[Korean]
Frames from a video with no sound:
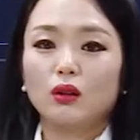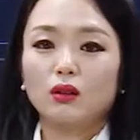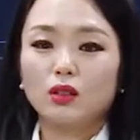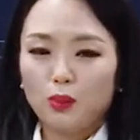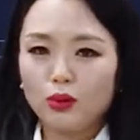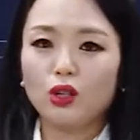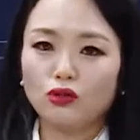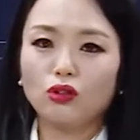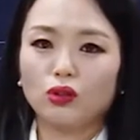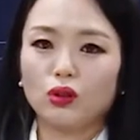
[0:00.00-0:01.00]
서포트 해준
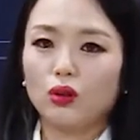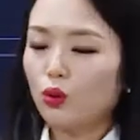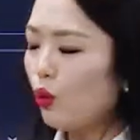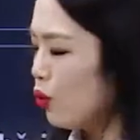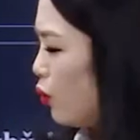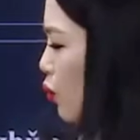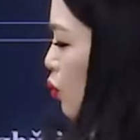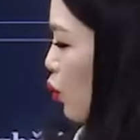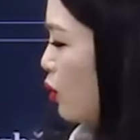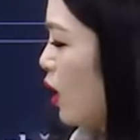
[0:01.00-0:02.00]
거죠. 돈
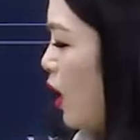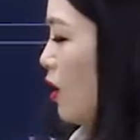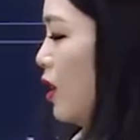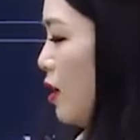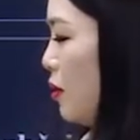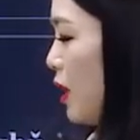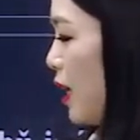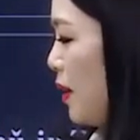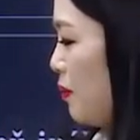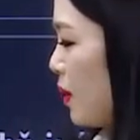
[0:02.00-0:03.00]
줬다 그 얘기입니다.